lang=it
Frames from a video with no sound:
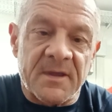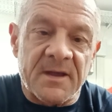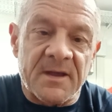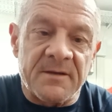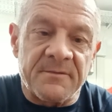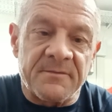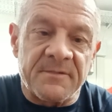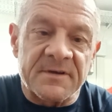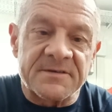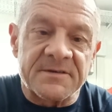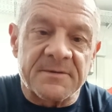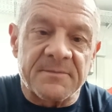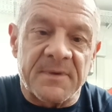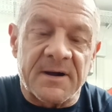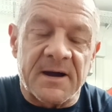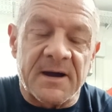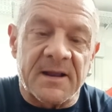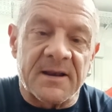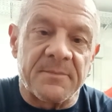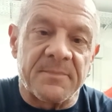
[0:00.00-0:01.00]
invece
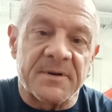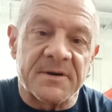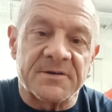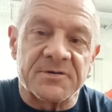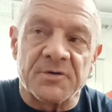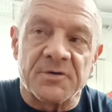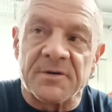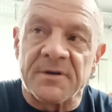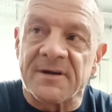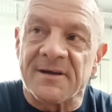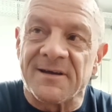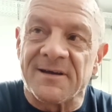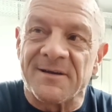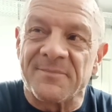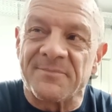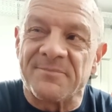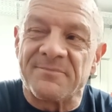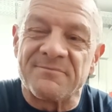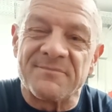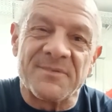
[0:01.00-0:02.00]
magari la persona
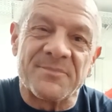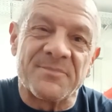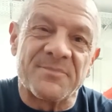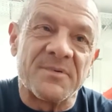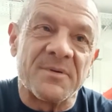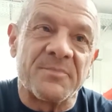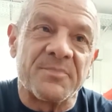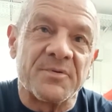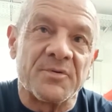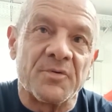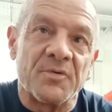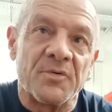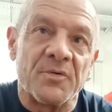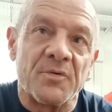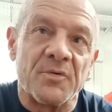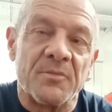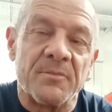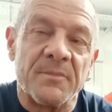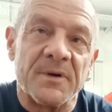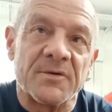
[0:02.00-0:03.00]
che è
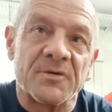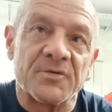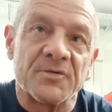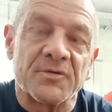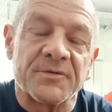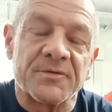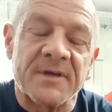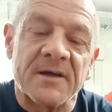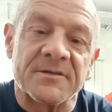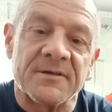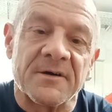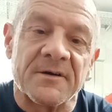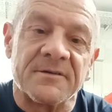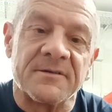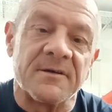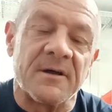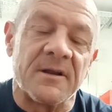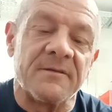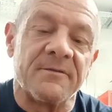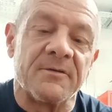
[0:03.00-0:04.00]
più, meno dotata a
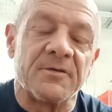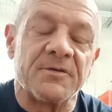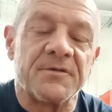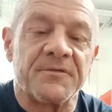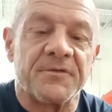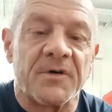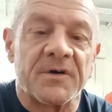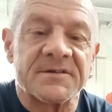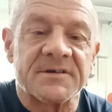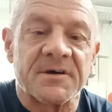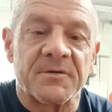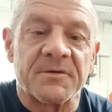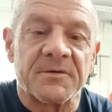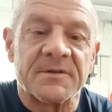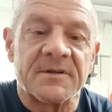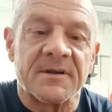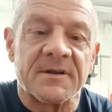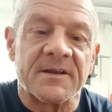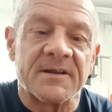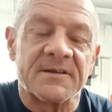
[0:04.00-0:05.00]
livello di forza e
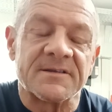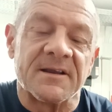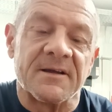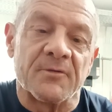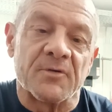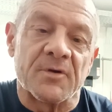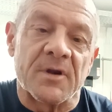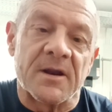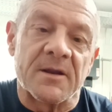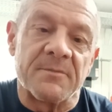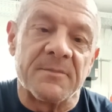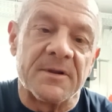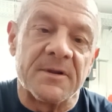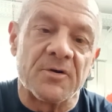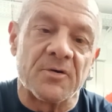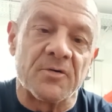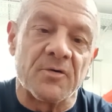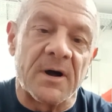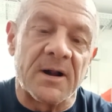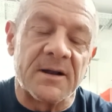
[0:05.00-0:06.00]
quindi riesce a lavorare
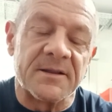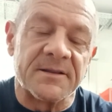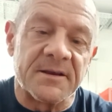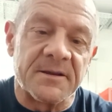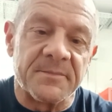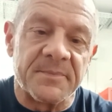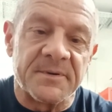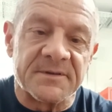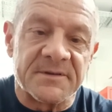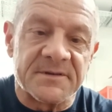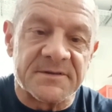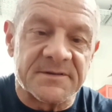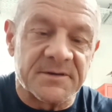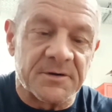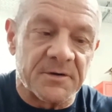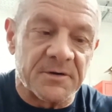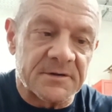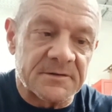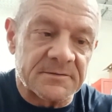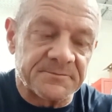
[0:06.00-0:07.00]
meglio con alte
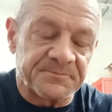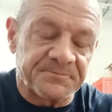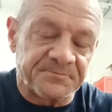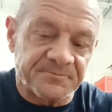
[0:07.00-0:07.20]
ripetizioni.